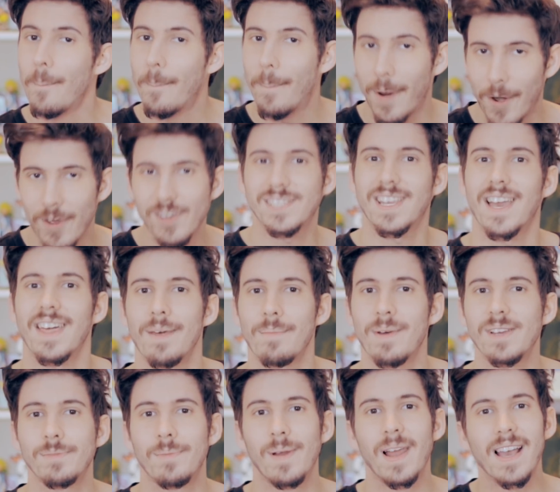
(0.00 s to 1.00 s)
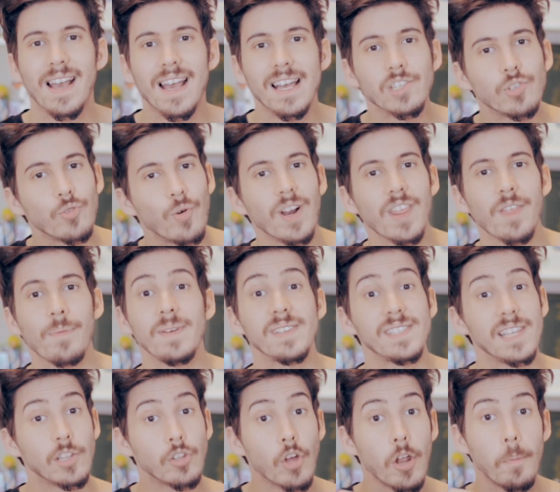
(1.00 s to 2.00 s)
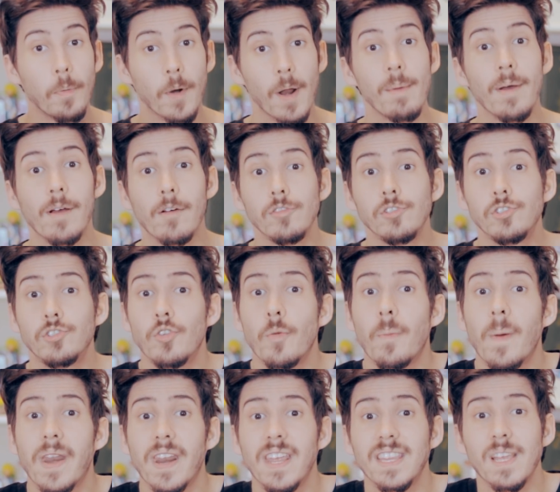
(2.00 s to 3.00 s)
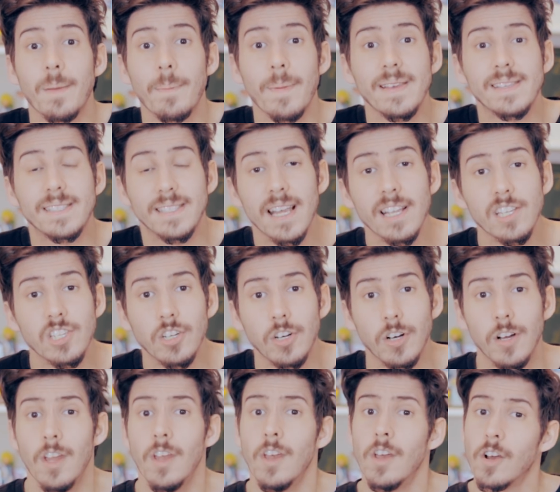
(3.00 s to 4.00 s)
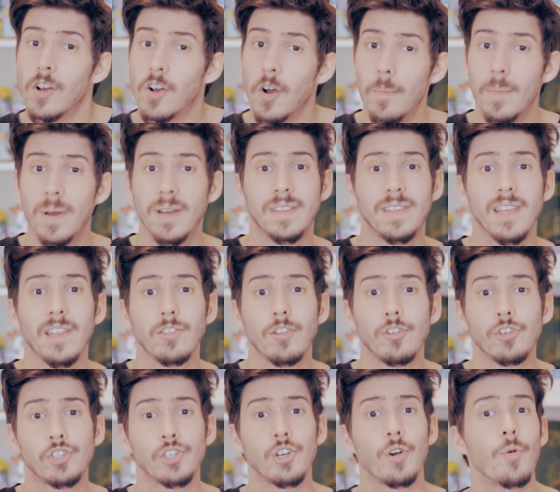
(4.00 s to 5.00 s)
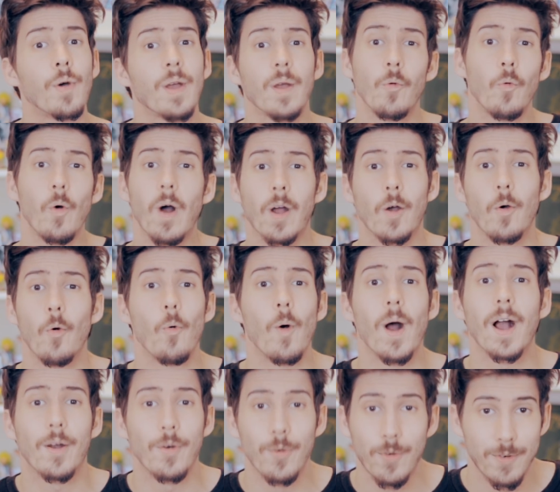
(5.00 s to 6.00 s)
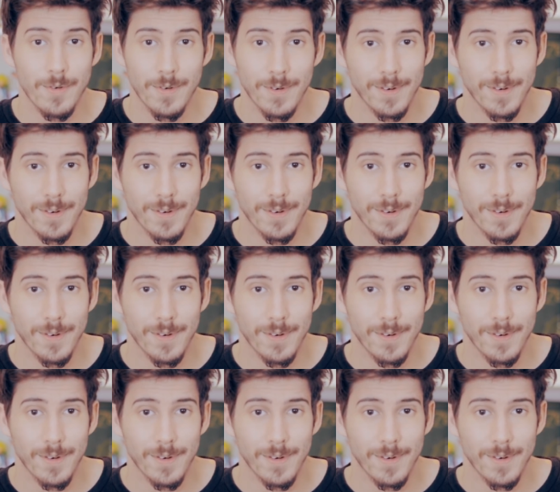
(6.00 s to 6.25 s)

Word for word: Pero es que además Blanca Suárez visitó el programa con su perrete pistacho, convirtiendo el show en Waku Waku.